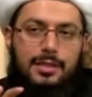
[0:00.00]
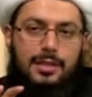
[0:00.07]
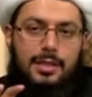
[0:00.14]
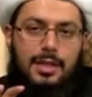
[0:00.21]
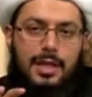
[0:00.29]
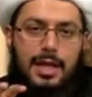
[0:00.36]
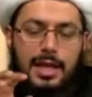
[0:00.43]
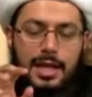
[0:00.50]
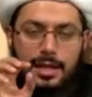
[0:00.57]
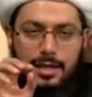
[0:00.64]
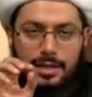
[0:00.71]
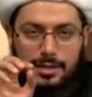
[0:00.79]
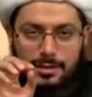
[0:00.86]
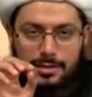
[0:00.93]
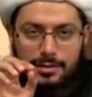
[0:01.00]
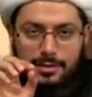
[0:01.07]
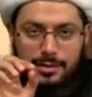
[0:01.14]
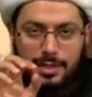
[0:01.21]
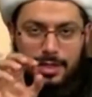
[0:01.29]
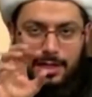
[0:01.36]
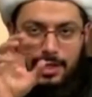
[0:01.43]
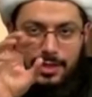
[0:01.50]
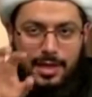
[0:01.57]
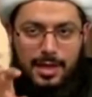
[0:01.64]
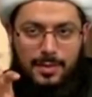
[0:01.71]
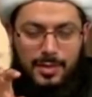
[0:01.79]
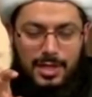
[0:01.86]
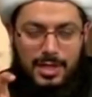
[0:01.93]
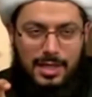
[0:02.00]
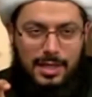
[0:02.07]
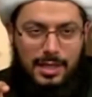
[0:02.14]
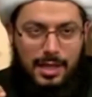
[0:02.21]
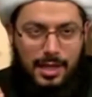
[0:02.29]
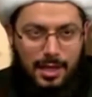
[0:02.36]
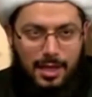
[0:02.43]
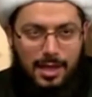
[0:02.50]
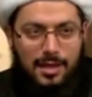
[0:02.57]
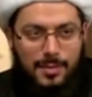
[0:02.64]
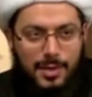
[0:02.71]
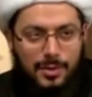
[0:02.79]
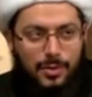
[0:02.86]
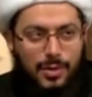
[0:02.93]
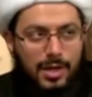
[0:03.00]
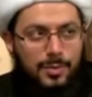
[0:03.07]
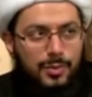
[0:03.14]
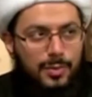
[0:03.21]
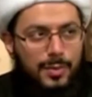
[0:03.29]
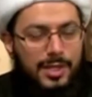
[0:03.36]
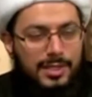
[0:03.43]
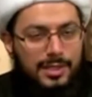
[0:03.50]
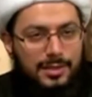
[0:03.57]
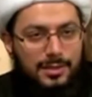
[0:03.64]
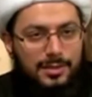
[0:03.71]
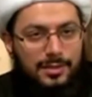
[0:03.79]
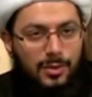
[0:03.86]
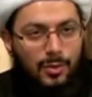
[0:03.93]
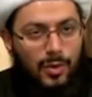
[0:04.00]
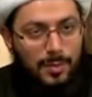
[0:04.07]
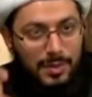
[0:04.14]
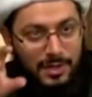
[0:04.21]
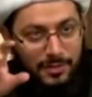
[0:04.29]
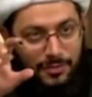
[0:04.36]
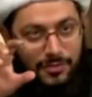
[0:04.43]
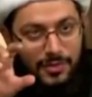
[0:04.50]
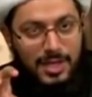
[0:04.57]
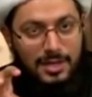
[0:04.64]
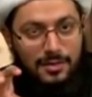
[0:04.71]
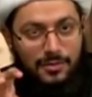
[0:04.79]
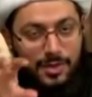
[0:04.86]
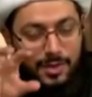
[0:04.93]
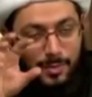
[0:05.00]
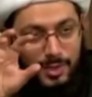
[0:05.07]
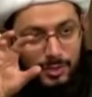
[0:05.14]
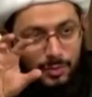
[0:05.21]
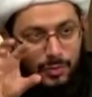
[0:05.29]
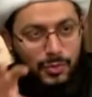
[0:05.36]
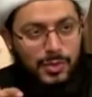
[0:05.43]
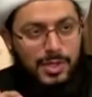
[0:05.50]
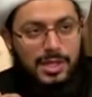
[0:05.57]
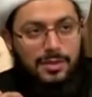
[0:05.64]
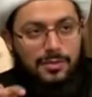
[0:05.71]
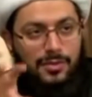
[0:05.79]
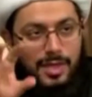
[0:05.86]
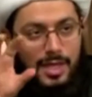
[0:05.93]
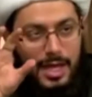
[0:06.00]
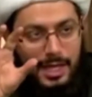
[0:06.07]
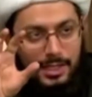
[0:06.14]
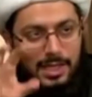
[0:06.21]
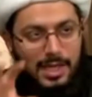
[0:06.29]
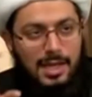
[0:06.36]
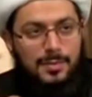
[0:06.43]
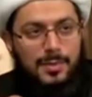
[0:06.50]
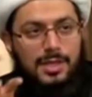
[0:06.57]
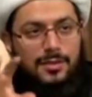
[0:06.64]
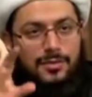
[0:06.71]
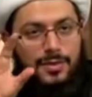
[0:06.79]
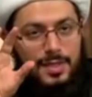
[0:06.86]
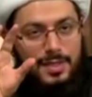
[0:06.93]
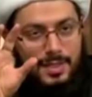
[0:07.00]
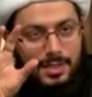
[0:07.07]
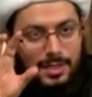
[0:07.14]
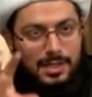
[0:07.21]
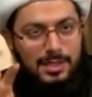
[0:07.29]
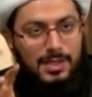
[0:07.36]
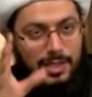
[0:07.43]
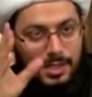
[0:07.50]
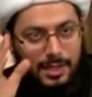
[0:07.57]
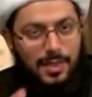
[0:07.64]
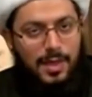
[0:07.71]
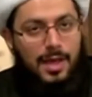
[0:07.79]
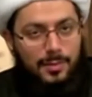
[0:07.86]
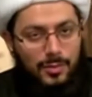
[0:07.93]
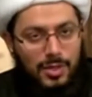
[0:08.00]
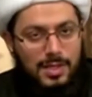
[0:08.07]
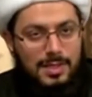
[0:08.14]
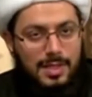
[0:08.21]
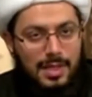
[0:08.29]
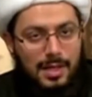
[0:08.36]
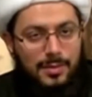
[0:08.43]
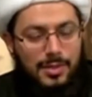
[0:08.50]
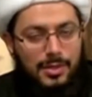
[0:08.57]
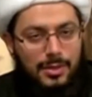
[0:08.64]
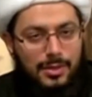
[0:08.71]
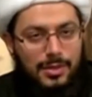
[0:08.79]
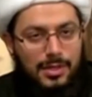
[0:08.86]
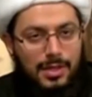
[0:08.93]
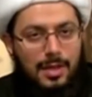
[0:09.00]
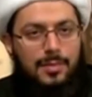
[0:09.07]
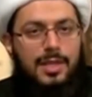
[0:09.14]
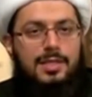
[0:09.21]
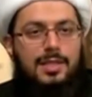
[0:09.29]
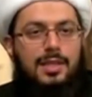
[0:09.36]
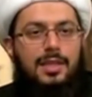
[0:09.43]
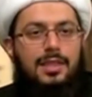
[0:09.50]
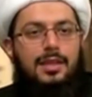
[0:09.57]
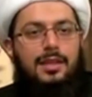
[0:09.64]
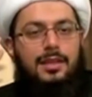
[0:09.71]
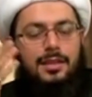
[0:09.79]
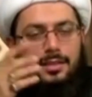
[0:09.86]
هل النظام الذي أقامه أبو بكر هو بالفعل في مضمونه في أحكامه في سيرته نظام إسلامي أم ليس كذلك